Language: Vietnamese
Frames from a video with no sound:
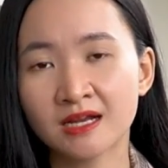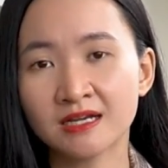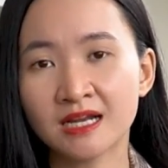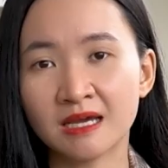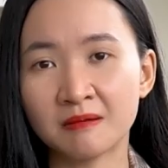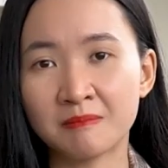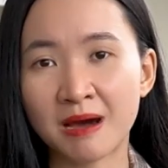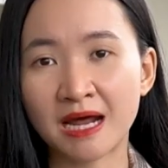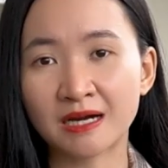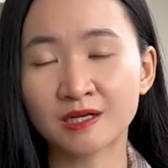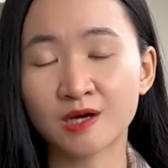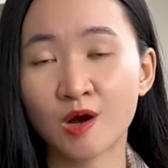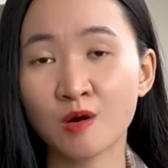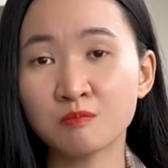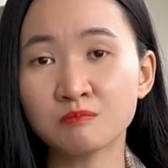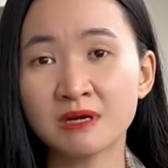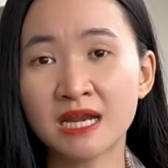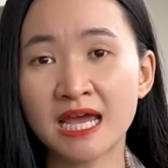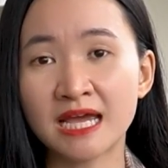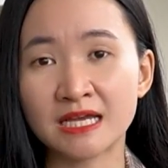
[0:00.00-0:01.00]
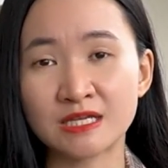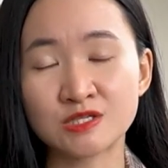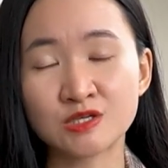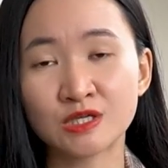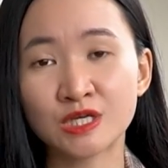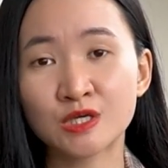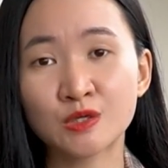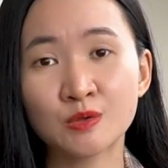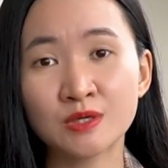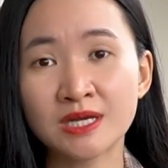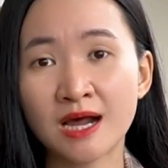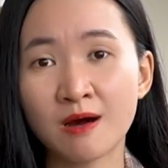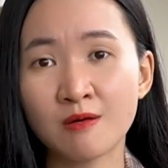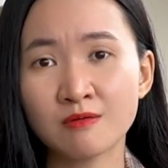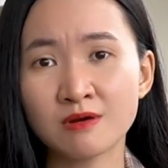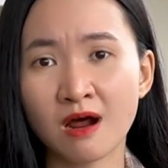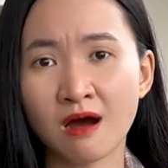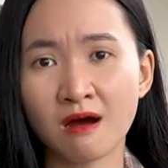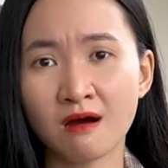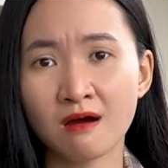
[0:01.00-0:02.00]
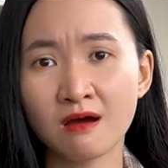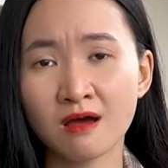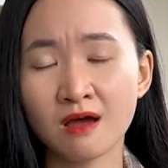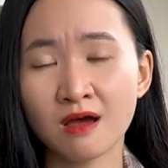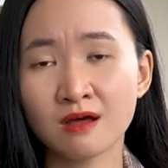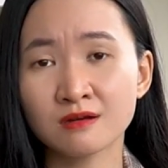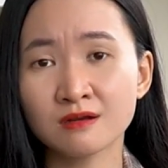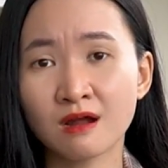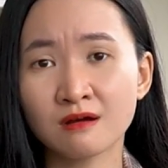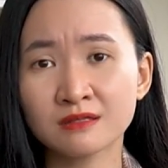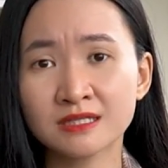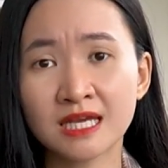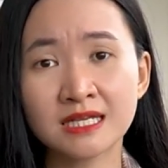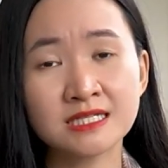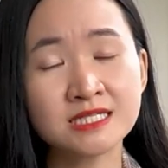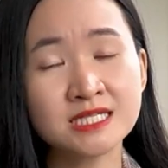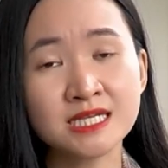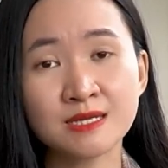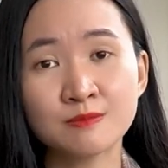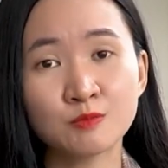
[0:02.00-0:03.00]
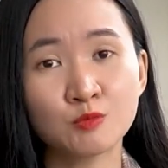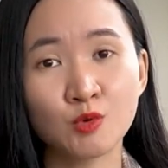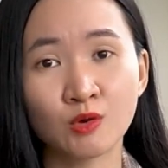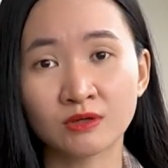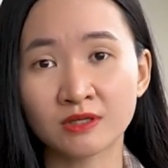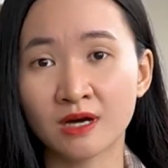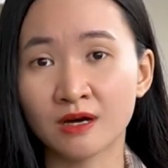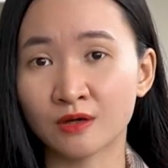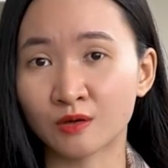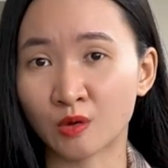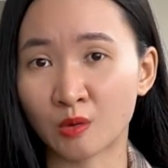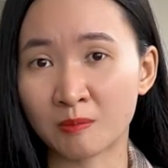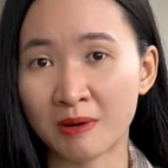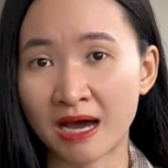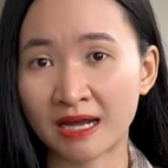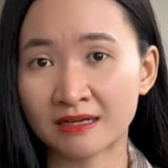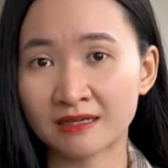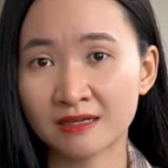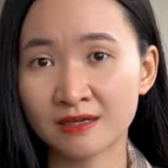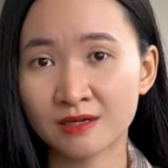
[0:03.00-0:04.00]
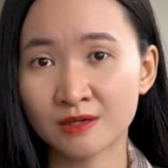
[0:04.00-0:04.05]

để bạn không để cho cái nỗi đau đó nó nhấn chìm cuộc đời của bạn